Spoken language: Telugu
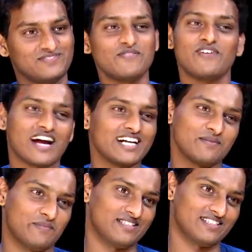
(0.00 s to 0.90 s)
నేను గా
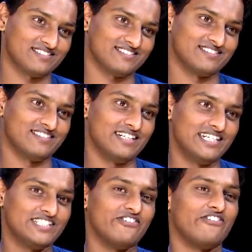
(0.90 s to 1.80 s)
చెప్పేశాను
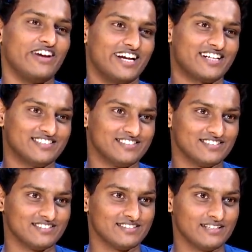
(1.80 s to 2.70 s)
ఇట్స్ అ ఫేక్
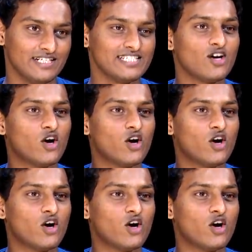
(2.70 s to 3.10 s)
ఫేక్ ఇట్స్ అ